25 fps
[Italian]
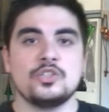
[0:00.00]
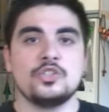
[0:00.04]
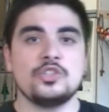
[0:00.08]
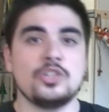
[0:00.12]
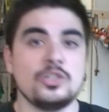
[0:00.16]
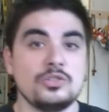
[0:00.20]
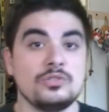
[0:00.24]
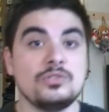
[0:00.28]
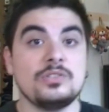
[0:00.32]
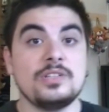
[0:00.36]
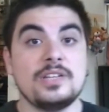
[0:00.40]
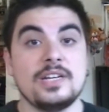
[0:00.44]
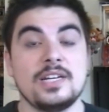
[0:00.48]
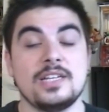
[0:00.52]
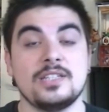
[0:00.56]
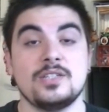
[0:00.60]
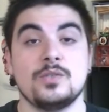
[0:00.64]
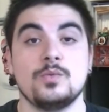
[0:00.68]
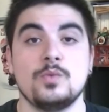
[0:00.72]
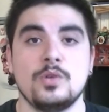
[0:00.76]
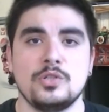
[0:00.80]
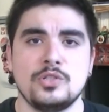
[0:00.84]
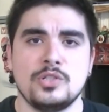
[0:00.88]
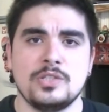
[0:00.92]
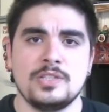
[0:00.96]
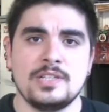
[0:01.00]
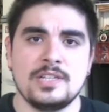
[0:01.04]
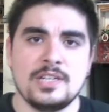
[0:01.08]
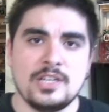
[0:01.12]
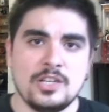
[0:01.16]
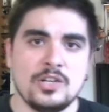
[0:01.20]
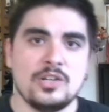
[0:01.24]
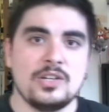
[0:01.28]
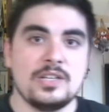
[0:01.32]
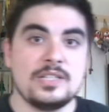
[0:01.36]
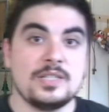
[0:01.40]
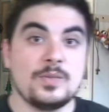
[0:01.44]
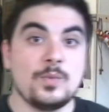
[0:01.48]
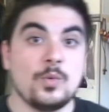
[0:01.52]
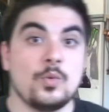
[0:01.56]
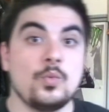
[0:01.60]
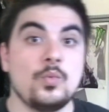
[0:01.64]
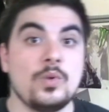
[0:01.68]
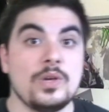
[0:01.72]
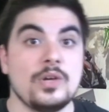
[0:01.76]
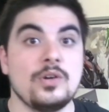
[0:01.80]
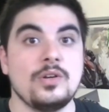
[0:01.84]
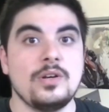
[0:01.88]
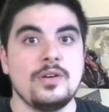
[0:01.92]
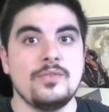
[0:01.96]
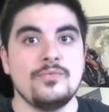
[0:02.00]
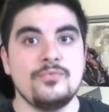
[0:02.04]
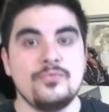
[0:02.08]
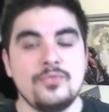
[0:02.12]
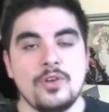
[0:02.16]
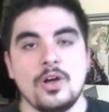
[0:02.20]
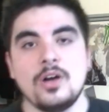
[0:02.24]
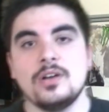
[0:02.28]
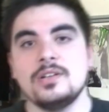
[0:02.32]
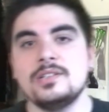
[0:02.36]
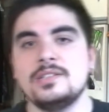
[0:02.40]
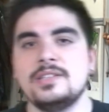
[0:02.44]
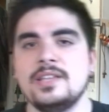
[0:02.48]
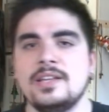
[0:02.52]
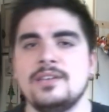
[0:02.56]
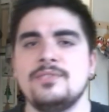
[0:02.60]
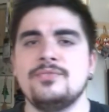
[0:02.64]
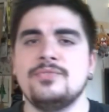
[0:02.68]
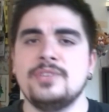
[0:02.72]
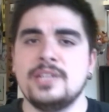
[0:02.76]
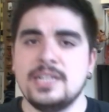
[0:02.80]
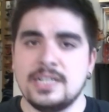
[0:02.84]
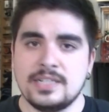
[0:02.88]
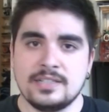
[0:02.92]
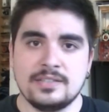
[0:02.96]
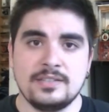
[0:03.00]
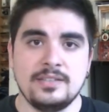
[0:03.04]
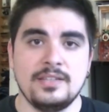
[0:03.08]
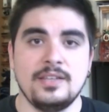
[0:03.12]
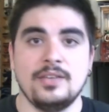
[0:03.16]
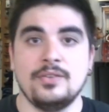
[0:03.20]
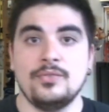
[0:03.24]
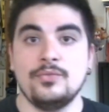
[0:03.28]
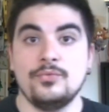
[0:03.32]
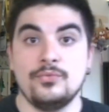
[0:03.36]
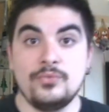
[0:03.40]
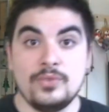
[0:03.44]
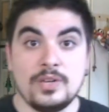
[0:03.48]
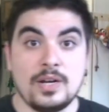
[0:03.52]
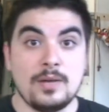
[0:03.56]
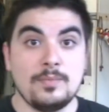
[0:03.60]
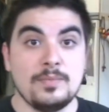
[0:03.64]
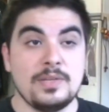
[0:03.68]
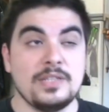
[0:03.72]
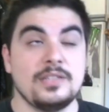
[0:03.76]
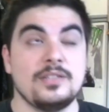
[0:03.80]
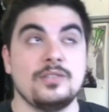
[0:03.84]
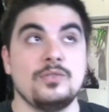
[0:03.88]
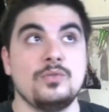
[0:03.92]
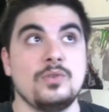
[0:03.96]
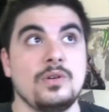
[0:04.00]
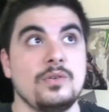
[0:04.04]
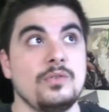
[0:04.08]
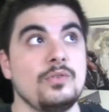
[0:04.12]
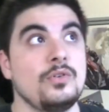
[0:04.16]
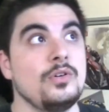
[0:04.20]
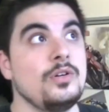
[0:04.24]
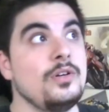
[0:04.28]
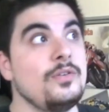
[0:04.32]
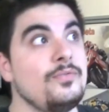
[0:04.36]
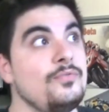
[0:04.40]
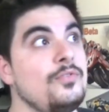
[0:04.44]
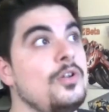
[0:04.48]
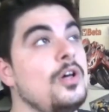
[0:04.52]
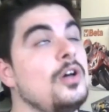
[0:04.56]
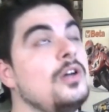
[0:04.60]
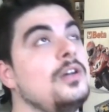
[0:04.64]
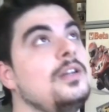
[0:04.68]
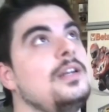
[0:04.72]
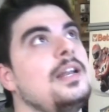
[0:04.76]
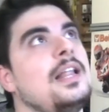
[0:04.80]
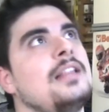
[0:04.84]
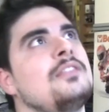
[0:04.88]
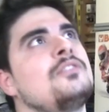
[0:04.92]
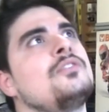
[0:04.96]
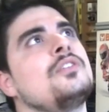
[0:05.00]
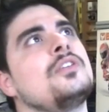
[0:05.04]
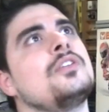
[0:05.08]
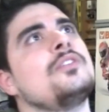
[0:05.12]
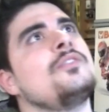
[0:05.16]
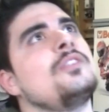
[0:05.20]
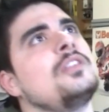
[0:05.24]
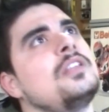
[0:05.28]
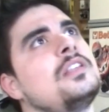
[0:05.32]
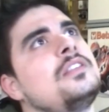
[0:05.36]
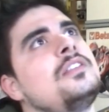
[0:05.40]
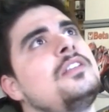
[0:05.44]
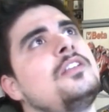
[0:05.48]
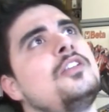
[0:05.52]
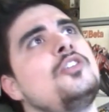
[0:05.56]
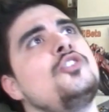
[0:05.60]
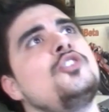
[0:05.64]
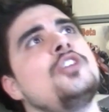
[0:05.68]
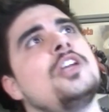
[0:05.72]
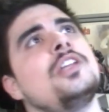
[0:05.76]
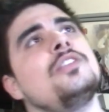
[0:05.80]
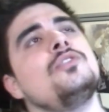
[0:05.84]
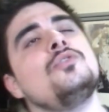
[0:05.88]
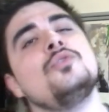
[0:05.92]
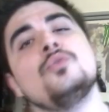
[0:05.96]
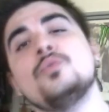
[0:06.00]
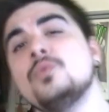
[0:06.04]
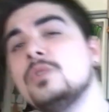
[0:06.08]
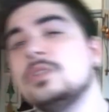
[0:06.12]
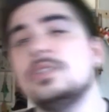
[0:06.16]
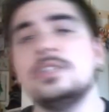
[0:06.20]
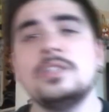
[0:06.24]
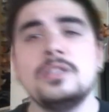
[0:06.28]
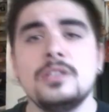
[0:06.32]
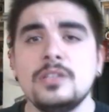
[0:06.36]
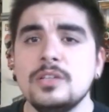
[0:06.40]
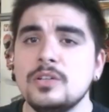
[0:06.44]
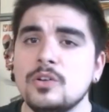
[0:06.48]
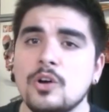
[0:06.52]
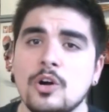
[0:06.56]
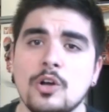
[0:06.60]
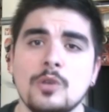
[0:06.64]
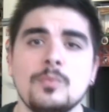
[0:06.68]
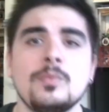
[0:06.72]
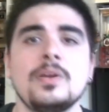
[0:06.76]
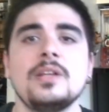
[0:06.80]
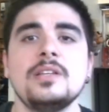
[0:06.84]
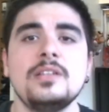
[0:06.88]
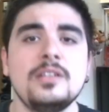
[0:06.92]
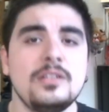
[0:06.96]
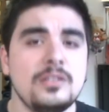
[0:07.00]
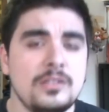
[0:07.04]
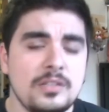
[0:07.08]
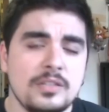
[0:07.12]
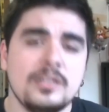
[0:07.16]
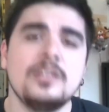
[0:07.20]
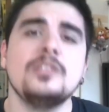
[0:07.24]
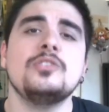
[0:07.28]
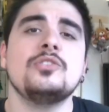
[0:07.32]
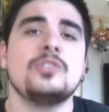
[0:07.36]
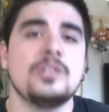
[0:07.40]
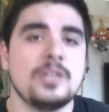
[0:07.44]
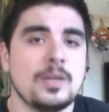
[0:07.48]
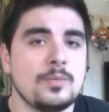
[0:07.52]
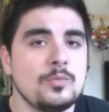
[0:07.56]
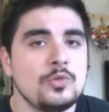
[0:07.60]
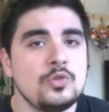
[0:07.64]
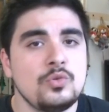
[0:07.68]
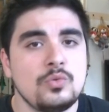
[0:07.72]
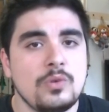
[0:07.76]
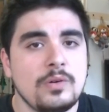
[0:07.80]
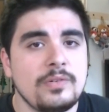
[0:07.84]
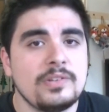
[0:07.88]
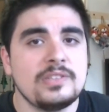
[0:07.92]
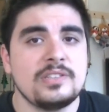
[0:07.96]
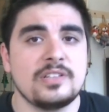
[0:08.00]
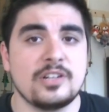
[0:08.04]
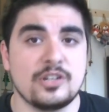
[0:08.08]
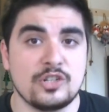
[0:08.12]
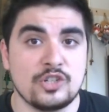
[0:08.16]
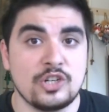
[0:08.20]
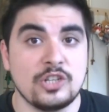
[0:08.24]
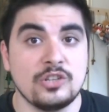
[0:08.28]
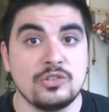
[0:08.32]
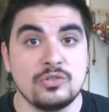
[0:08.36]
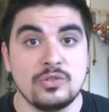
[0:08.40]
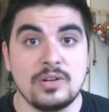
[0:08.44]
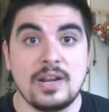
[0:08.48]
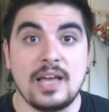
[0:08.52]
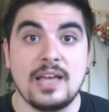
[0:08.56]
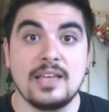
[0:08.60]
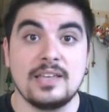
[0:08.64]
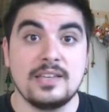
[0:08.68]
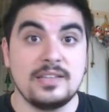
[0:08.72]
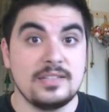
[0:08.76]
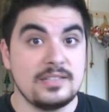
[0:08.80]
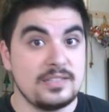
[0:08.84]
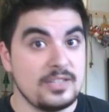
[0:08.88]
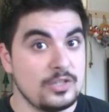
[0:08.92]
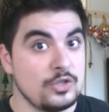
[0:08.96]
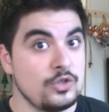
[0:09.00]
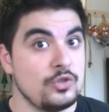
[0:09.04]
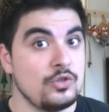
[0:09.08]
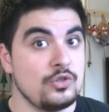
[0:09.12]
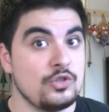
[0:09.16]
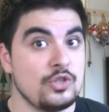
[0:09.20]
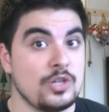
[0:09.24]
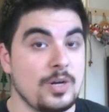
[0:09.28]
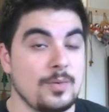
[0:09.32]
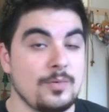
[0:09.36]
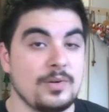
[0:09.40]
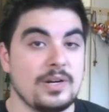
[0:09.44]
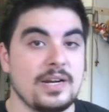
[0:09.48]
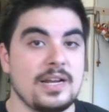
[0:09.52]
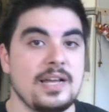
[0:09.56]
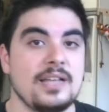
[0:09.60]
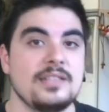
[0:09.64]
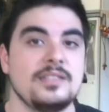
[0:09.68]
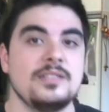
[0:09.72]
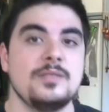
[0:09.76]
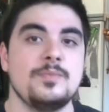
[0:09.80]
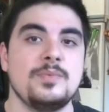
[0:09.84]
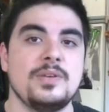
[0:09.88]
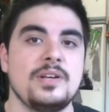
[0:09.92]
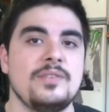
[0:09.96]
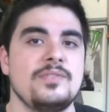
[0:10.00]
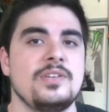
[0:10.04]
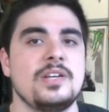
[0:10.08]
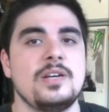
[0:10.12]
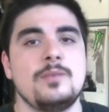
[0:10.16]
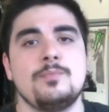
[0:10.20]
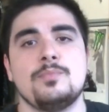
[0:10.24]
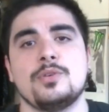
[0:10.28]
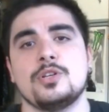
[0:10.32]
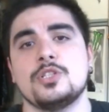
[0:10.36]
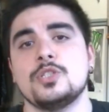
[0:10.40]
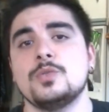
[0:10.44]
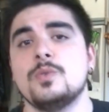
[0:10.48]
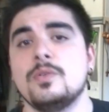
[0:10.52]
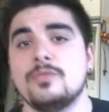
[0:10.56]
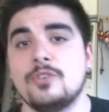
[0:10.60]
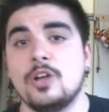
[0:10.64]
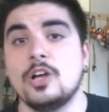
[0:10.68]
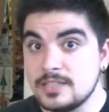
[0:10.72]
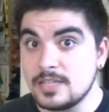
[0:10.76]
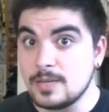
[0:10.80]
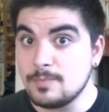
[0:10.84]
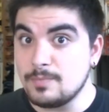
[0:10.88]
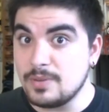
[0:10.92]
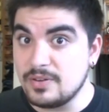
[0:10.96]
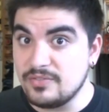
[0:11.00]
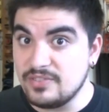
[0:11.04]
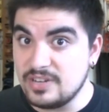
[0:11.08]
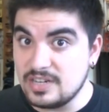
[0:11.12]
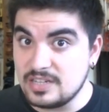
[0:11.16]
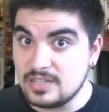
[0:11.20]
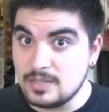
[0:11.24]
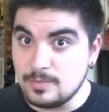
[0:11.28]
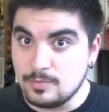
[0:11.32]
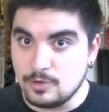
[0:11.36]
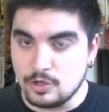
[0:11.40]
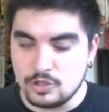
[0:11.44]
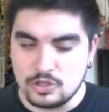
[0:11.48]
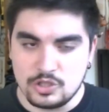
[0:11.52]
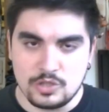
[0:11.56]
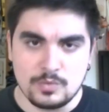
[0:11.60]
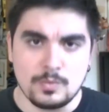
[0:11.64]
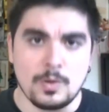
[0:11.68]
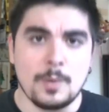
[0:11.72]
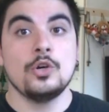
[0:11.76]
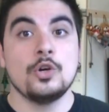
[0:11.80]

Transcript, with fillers: Ciao a tutti ragazzi, qui è Jason e siamo qui con il vlog del venerdì Finalmente di nuovo con il vlog, l'altro è arrivato a 300 Quindi di norma ritorniamo di nuovo a 300 like Se ci riusciamo ragazzi per avere il prossimo vlog, sempre venerdì prossimo